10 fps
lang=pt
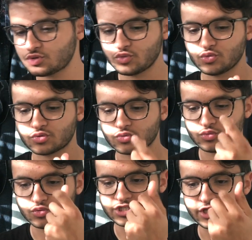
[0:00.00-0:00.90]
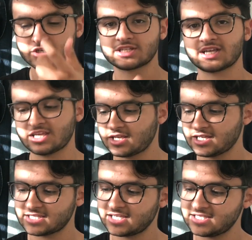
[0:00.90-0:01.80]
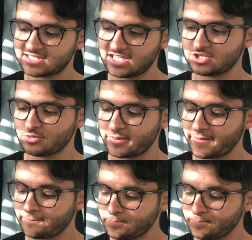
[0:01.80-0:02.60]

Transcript: o, o jeito que essa, que essa aqui sente no pé.